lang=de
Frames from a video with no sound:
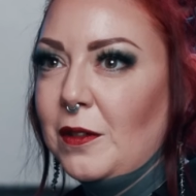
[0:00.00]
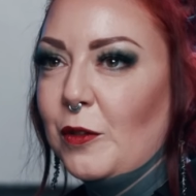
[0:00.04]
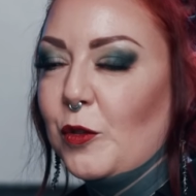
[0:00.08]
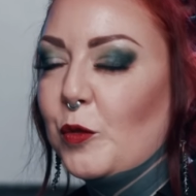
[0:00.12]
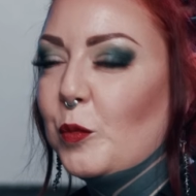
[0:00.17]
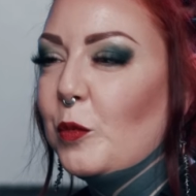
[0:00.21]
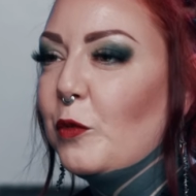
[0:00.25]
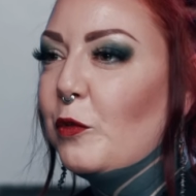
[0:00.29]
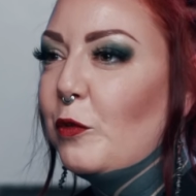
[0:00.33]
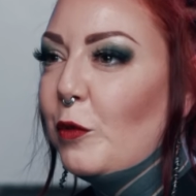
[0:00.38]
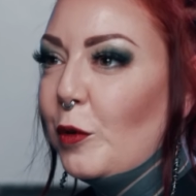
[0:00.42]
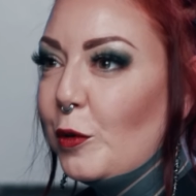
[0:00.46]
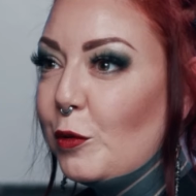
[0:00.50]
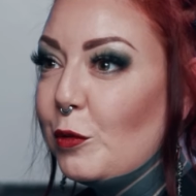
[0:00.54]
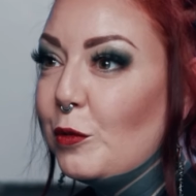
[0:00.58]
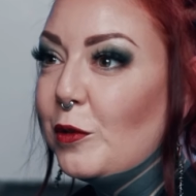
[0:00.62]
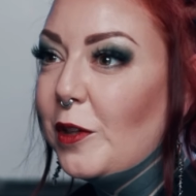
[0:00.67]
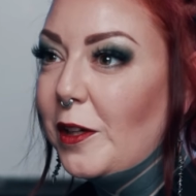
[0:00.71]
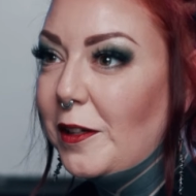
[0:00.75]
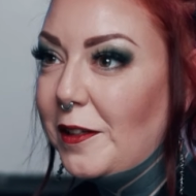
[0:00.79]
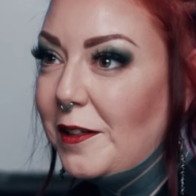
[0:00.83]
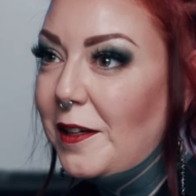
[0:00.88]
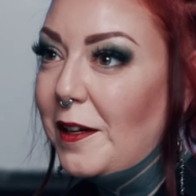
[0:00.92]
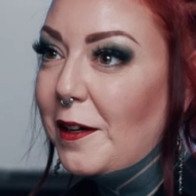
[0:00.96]
Ja, also bevor du
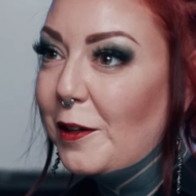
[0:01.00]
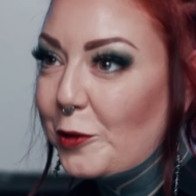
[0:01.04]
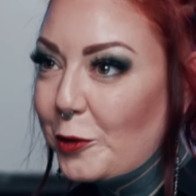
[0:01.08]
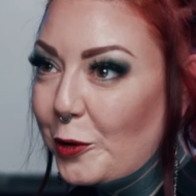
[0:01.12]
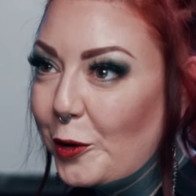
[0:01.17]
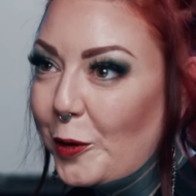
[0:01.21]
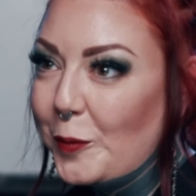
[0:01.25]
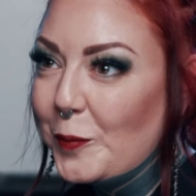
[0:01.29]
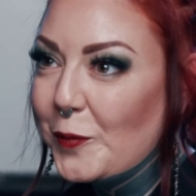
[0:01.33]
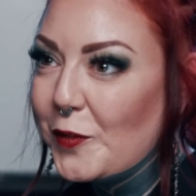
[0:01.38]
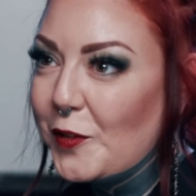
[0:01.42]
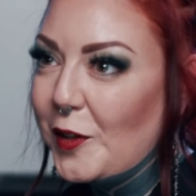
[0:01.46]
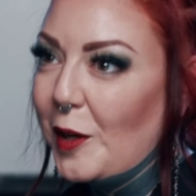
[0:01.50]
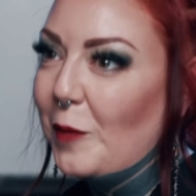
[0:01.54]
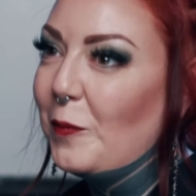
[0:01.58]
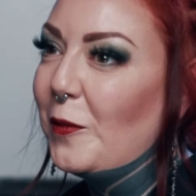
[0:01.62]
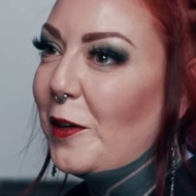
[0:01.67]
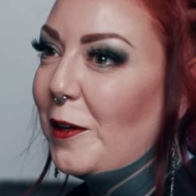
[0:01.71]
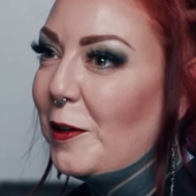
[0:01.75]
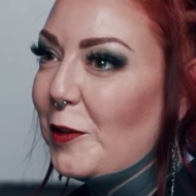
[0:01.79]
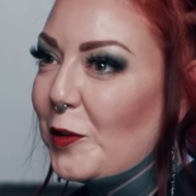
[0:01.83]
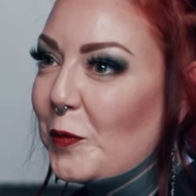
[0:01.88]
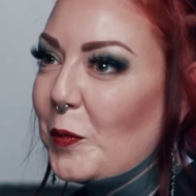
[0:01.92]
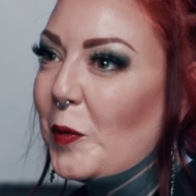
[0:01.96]
dann herkommst, haben
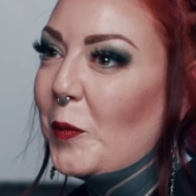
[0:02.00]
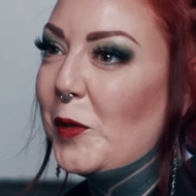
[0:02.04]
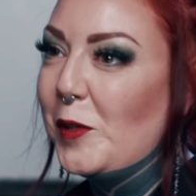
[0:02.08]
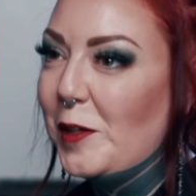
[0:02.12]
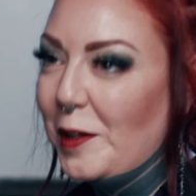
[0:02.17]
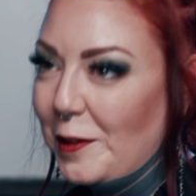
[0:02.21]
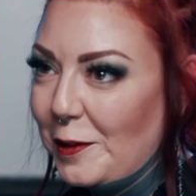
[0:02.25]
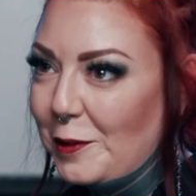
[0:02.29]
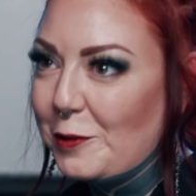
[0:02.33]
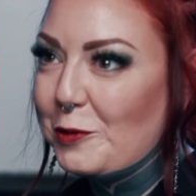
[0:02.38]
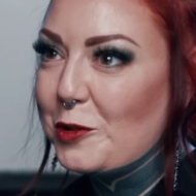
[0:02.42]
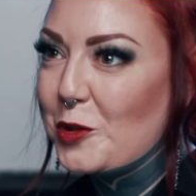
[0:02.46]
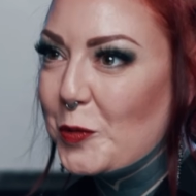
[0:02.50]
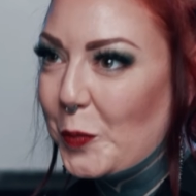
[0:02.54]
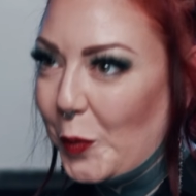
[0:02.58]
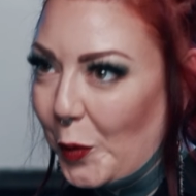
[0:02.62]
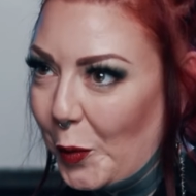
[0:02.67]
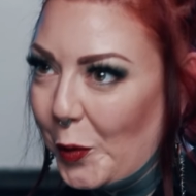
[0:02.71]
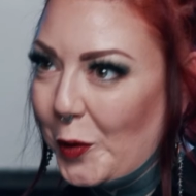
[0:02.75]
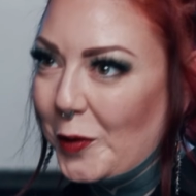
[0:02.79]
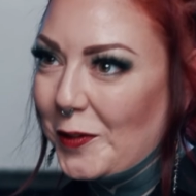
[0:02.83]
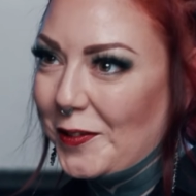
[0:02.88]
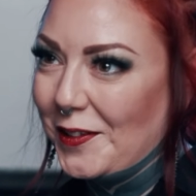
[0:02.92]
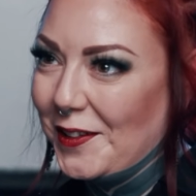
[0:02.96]
wir erstmal miteinander
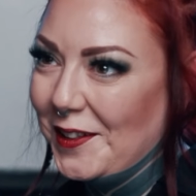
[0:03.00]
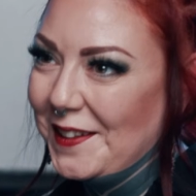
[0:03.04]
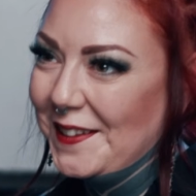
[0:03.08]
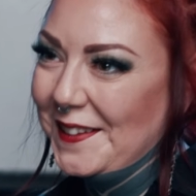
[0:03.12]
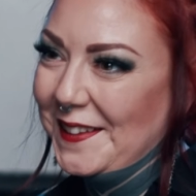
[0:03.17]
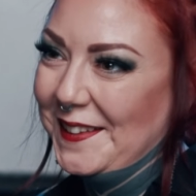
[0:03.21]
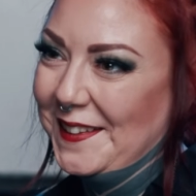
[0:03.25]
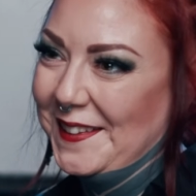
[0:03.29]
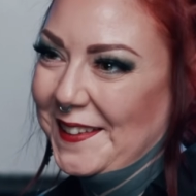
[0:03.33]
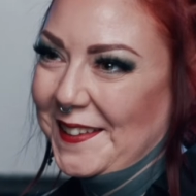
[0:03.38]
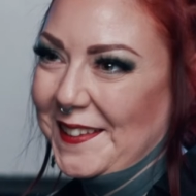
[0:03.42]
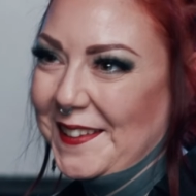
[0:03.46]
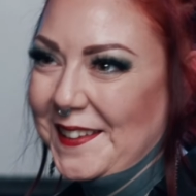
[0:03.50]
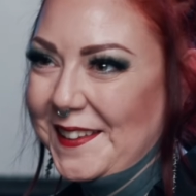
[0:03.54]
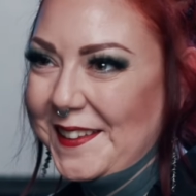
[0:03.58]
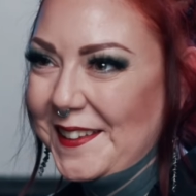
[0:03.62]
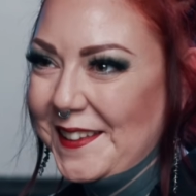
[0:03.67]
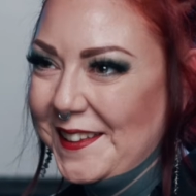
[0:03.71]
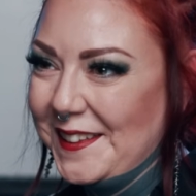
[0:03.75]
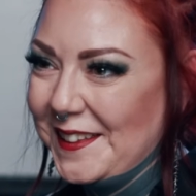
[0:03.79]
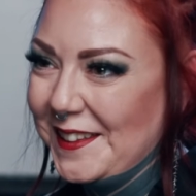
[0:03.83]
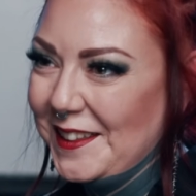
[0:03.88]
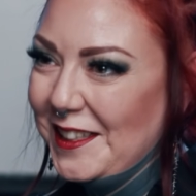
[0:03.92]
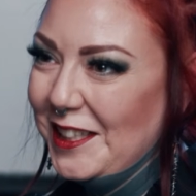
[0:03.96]
gesprochen.
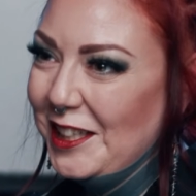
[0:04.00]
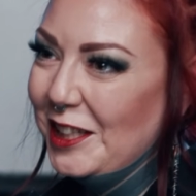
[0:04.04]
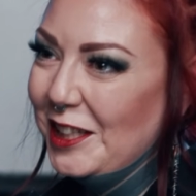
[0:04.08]
Okay.